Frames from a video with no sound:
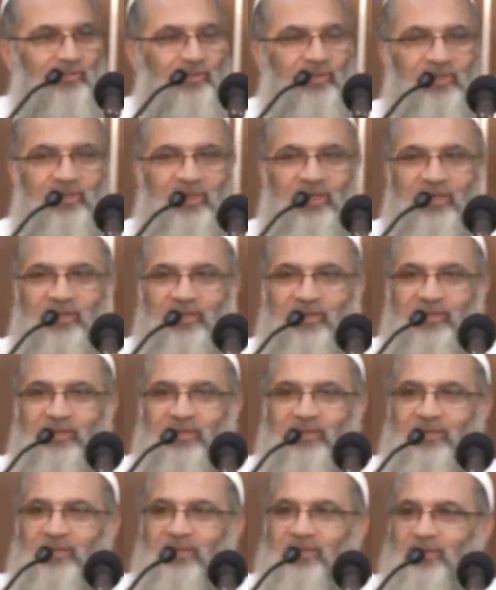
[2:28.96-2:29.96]
عبارة عن
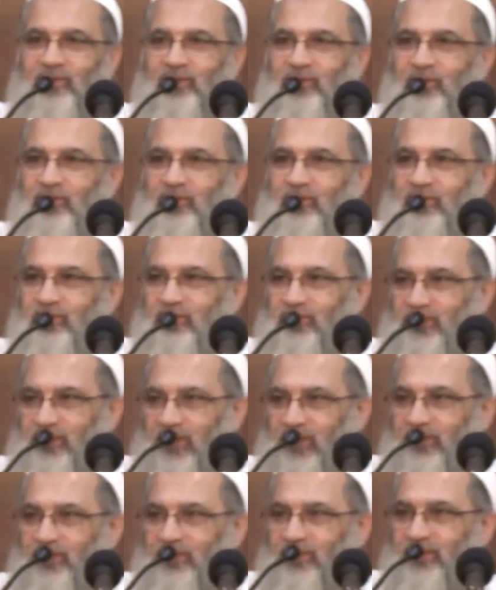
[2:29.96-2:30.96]

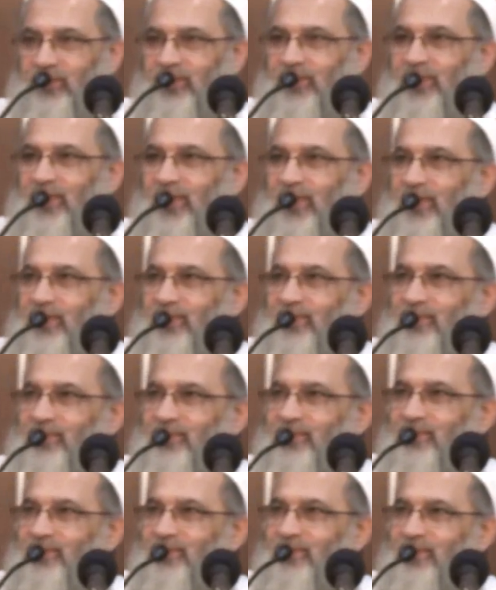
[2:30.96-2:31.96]
يعني إناء
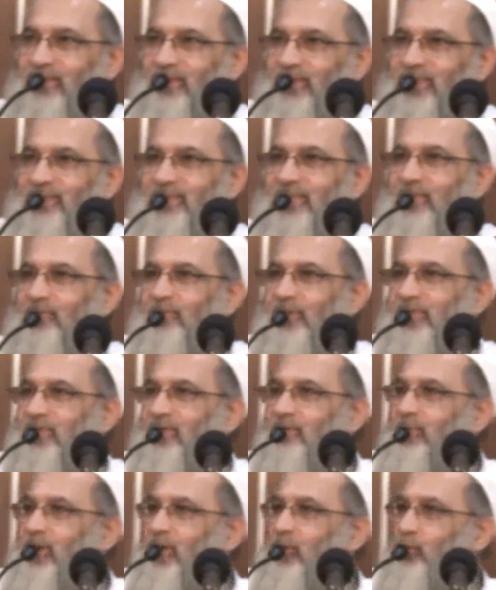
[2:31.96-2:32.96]
لاستقبال
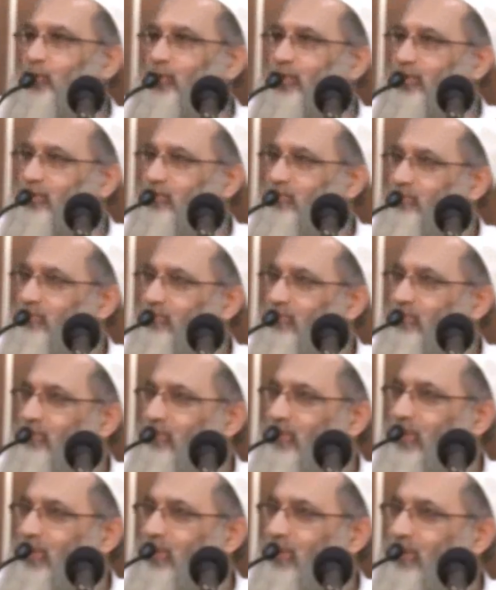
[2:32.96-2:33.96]
البول
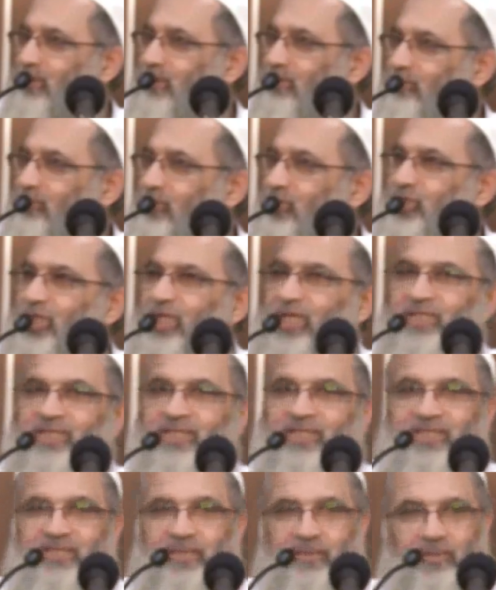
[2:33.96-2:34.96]
مش
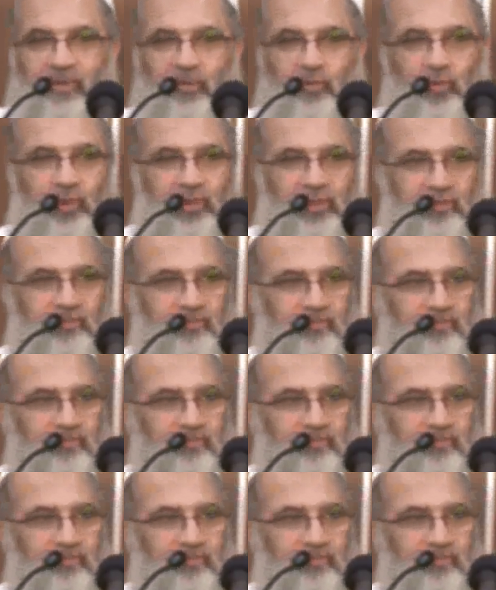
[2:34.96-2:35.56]
قادر يتبول